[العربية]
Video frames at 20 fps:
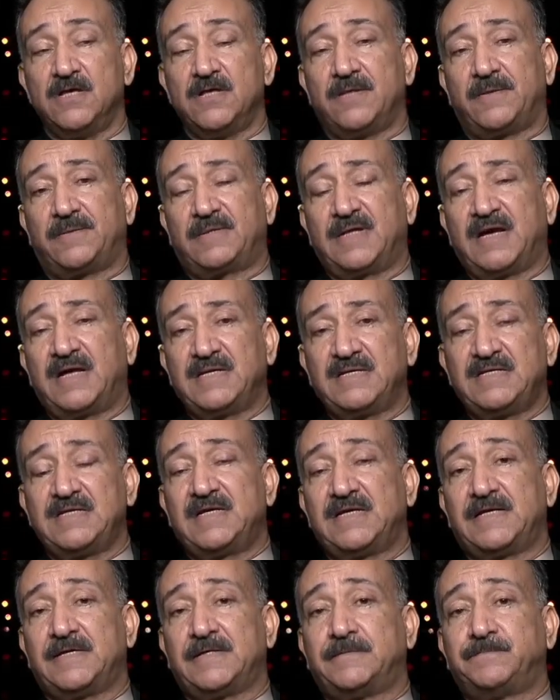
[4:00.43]

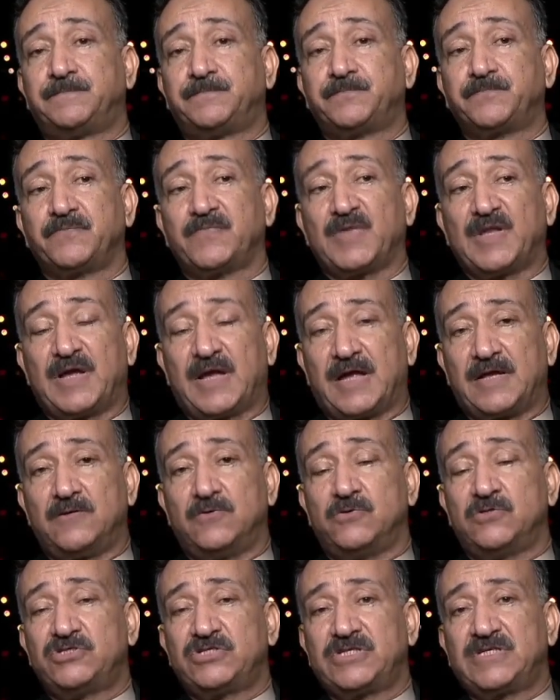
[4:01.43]
ثانيا أن
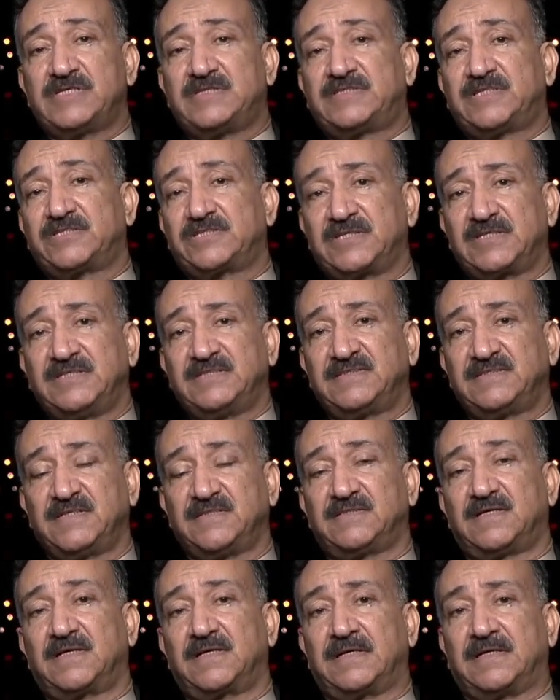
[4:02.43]
نجري تشخيصا
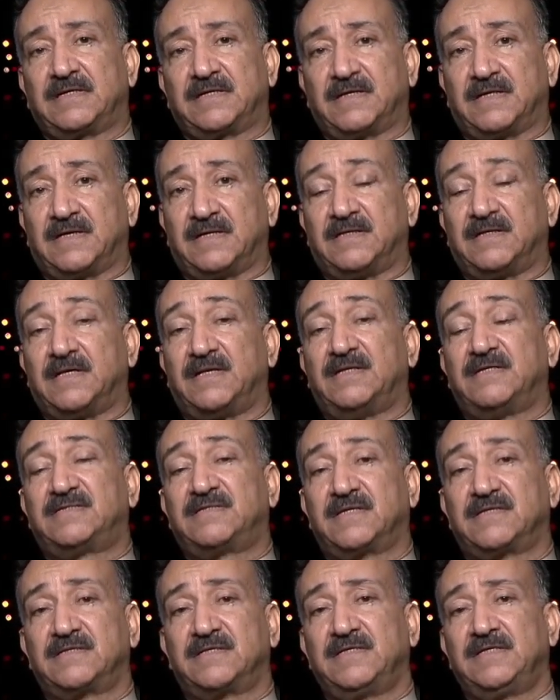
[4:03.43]
دقيقا
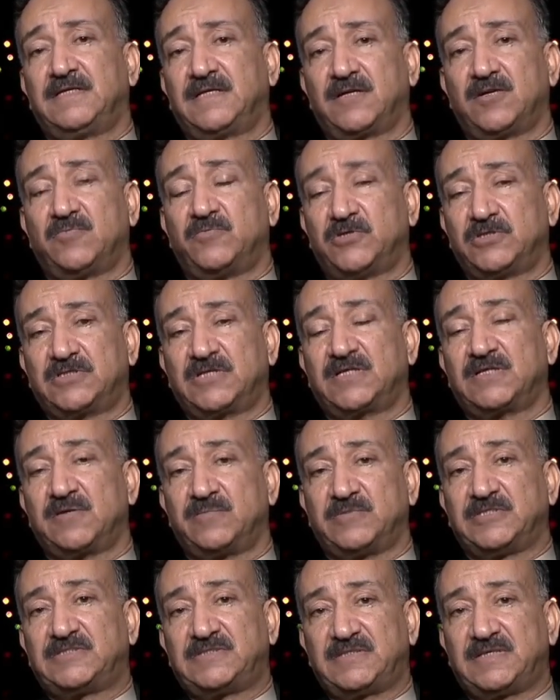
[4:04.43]
لتطهير المنتظم
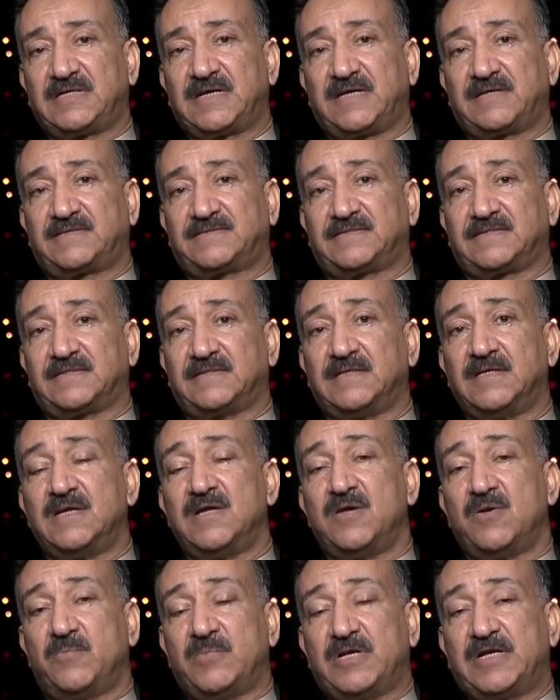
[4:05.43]
السياسي
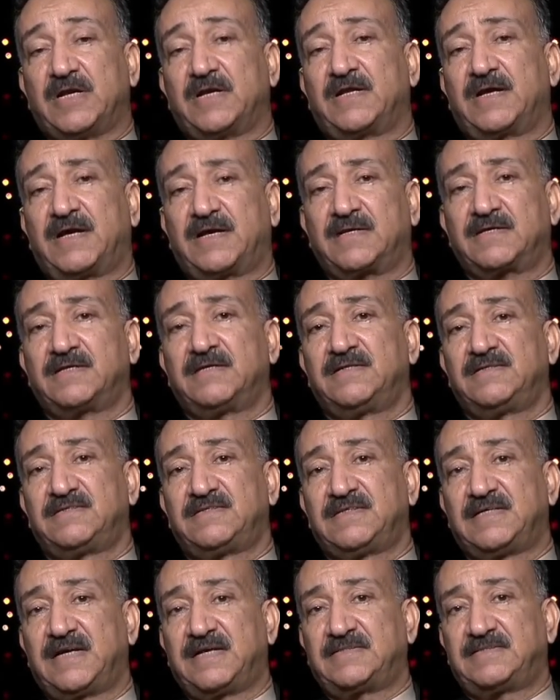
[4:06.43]
من الخرق
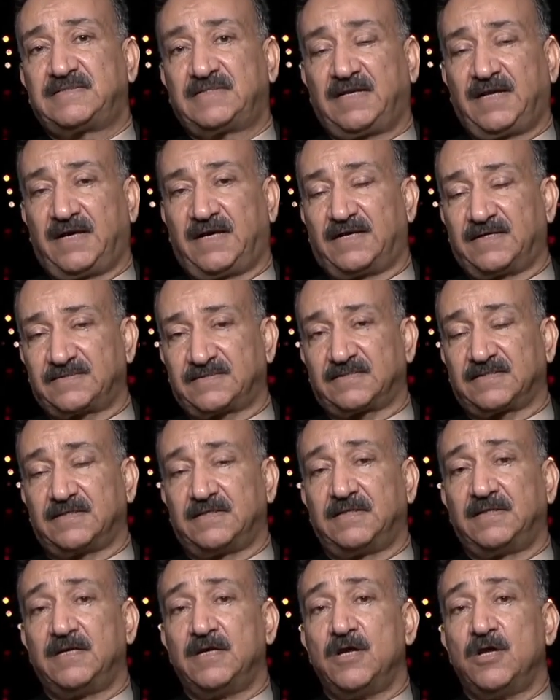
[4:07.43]
السياسي
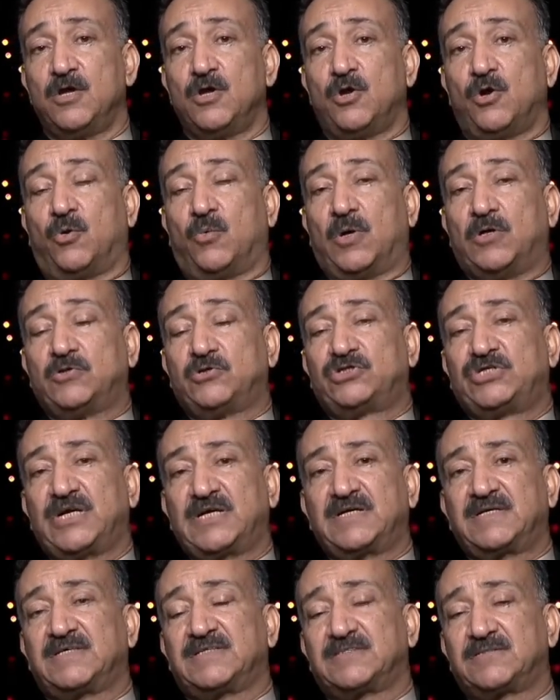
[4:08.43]
الحاصل
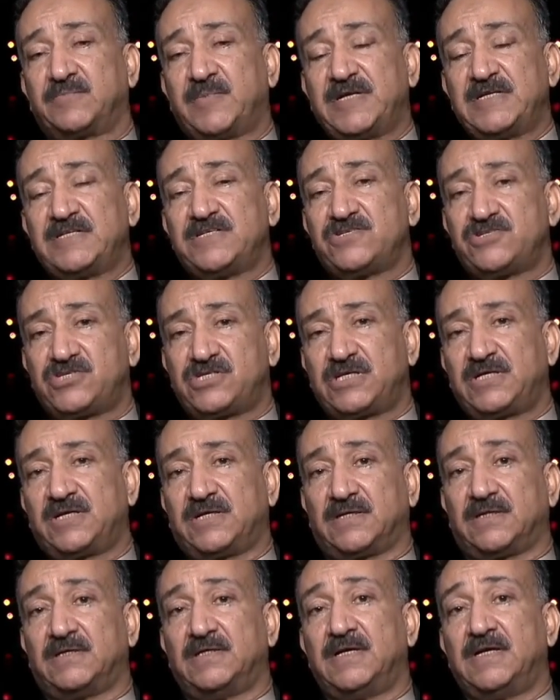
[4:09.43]
ونشخص من
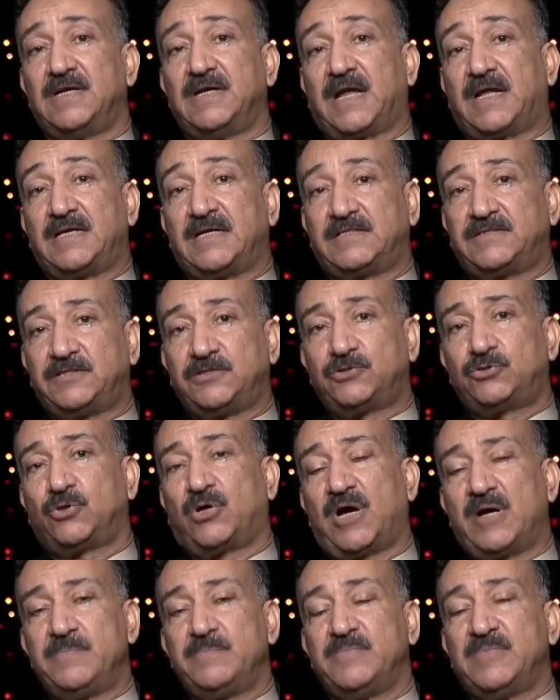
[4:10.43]
الجهة التي
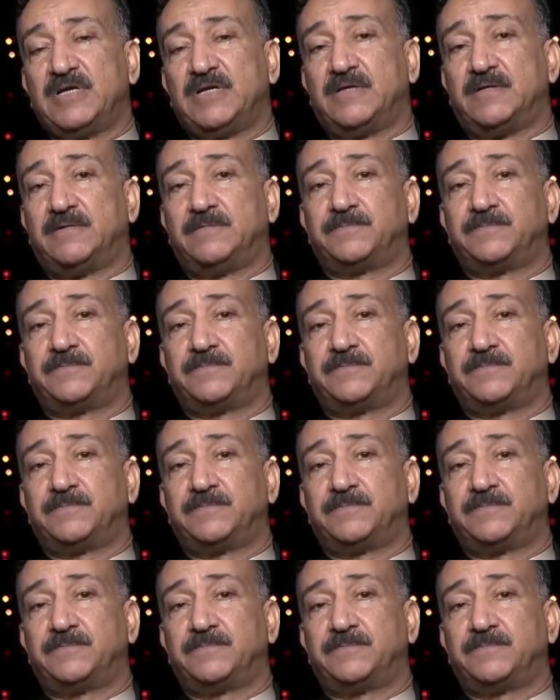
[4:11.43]
تؤمن